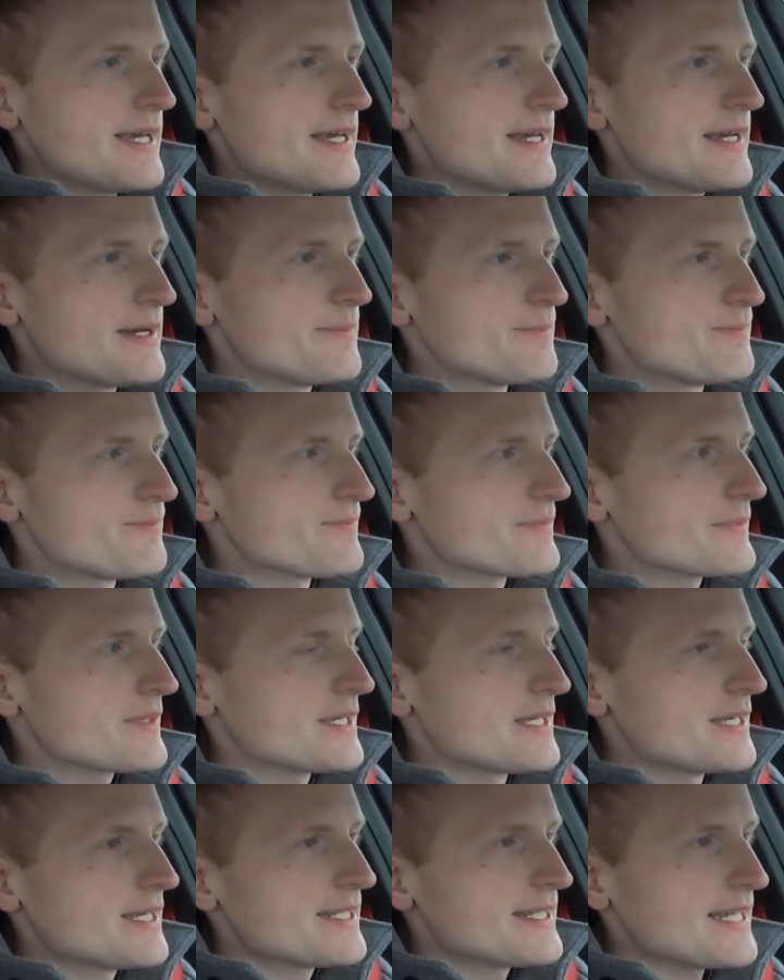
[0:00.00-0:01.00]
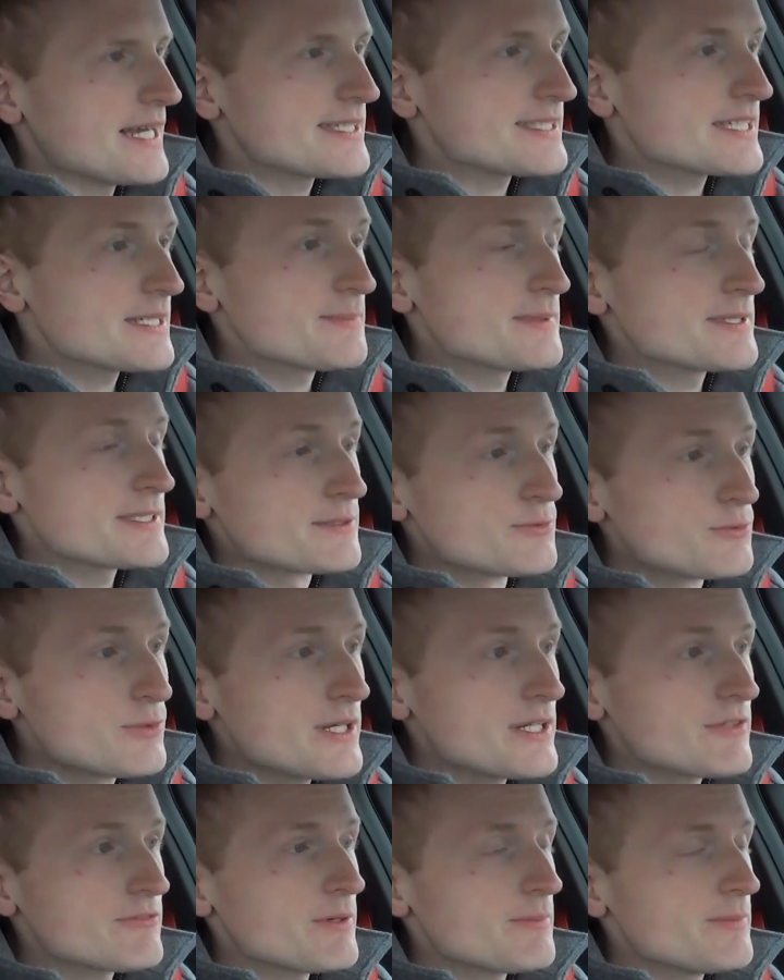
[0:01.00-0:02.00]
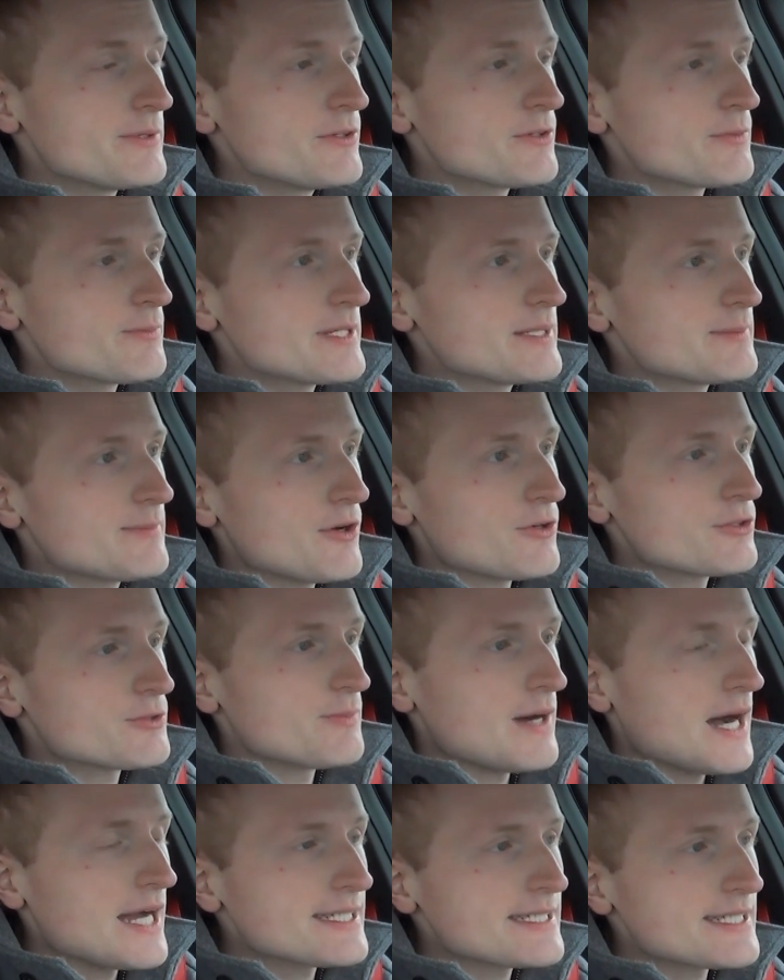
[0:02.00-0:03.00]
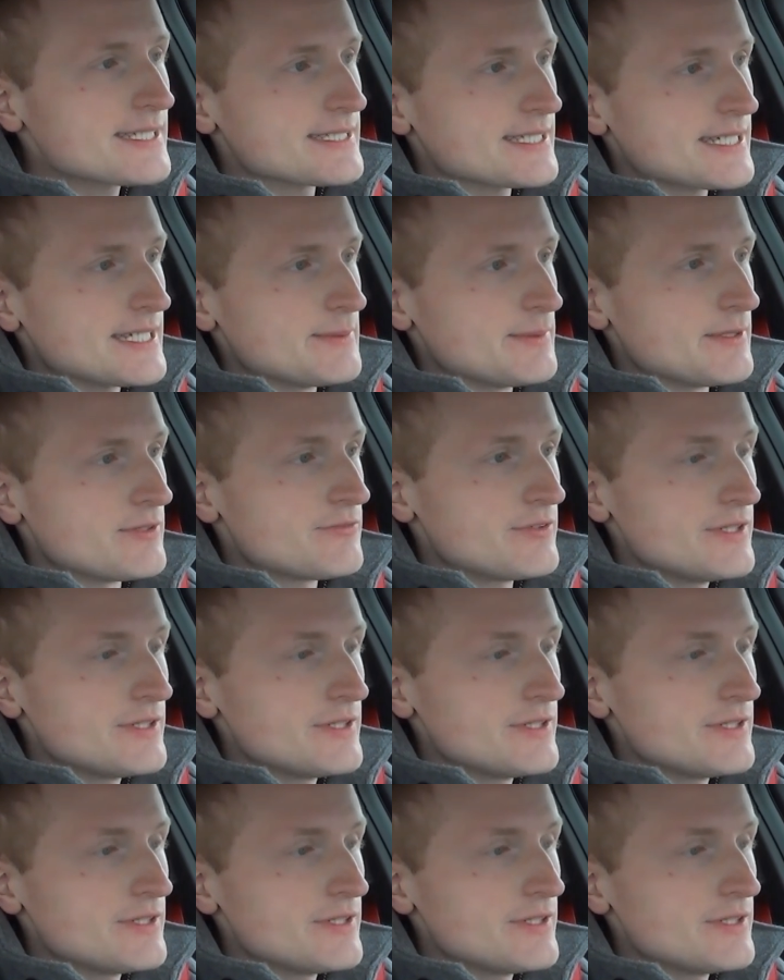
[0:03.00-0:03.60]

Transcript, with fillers: Ähm, das gibt es nur in Verbindung mit dem Automatikgetriebe.